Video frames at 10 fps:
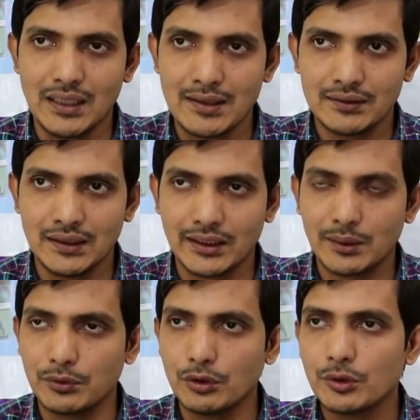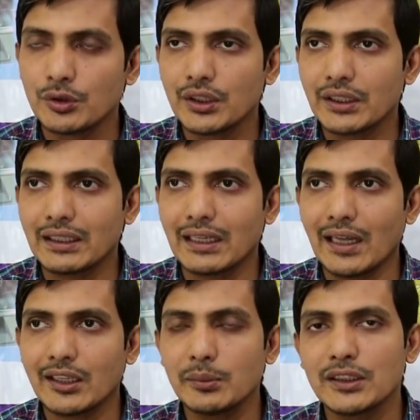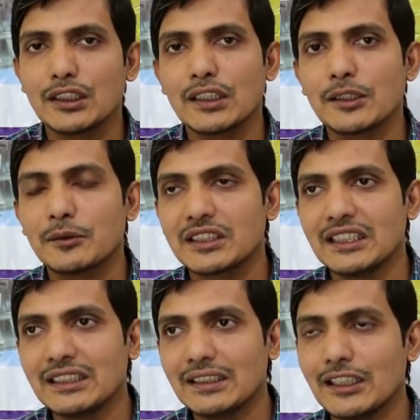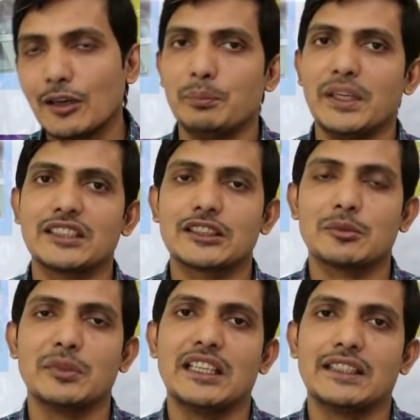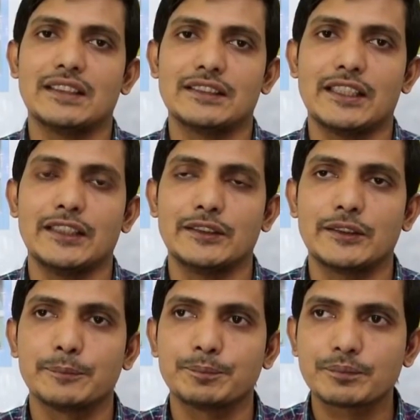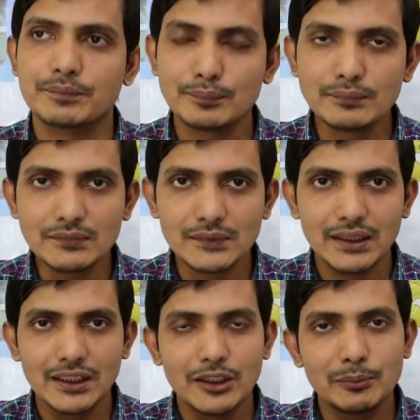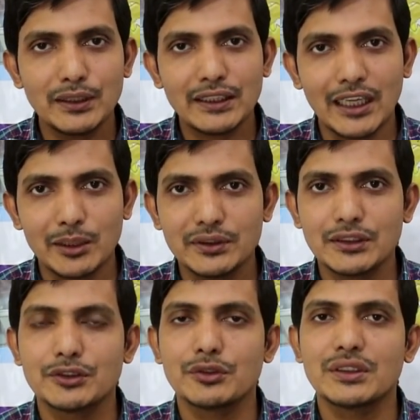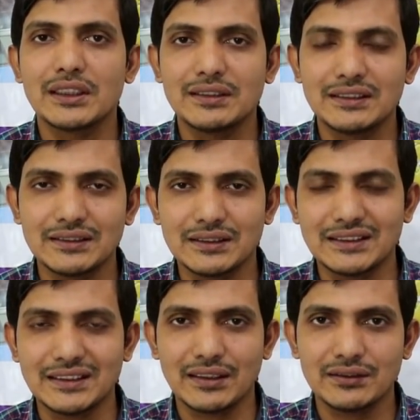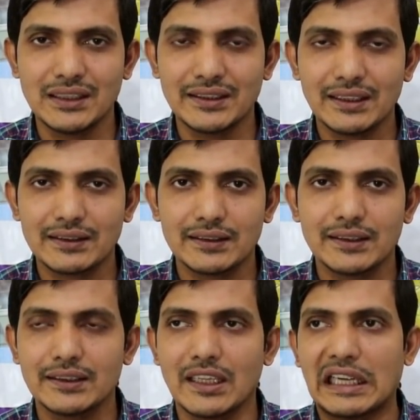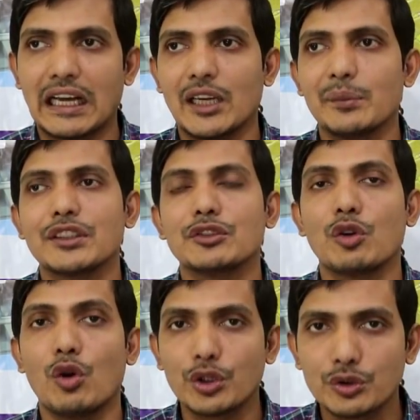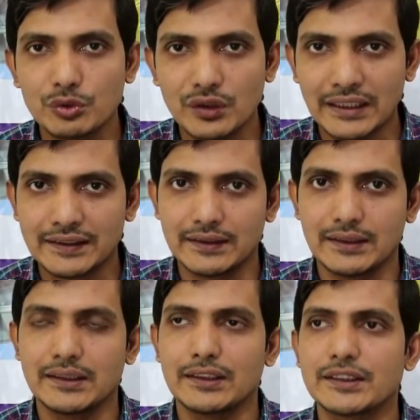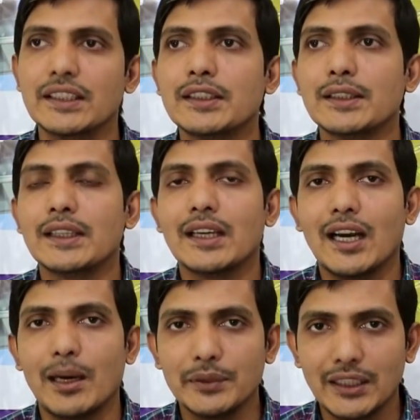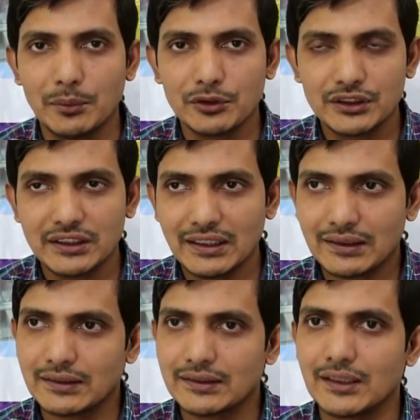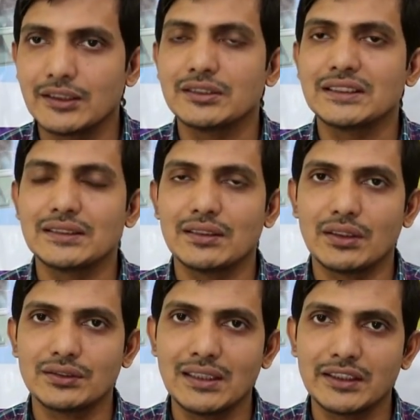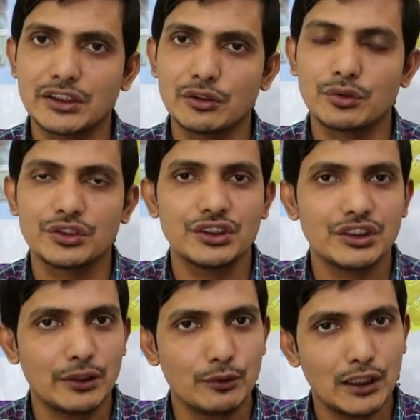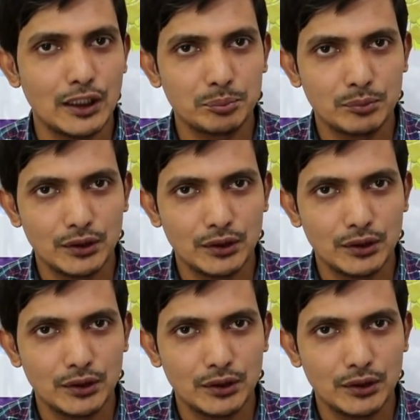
দেখাবো গাড়ে ব্যথার তিনটা বেস্ট মানে এক্সারসাইজ মানে গাড়ে ব্যথার জন্য কি তিনটা এক্সারসাইজ হ্যাঁ গাড়ে ব্যথার জন্য অসংখ্য এক্সারসাইজ আছে আমি এমন তিনটা এক্সারসাইজ সিলেকশন করছি যেগুলা